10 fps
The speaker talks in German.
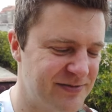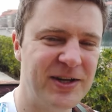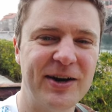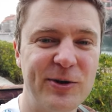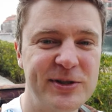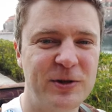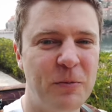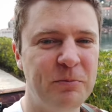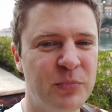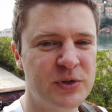alles wieder
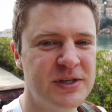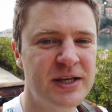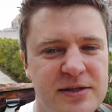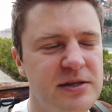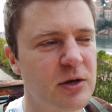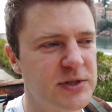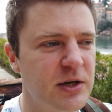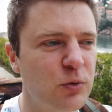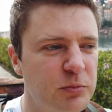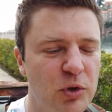rausklöppen muss. Es ist auch
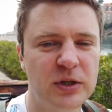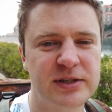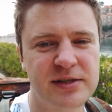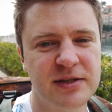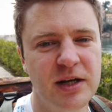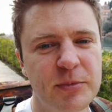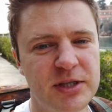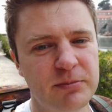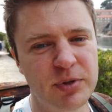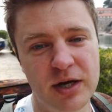sehr gut möglich, dass ihr damit dann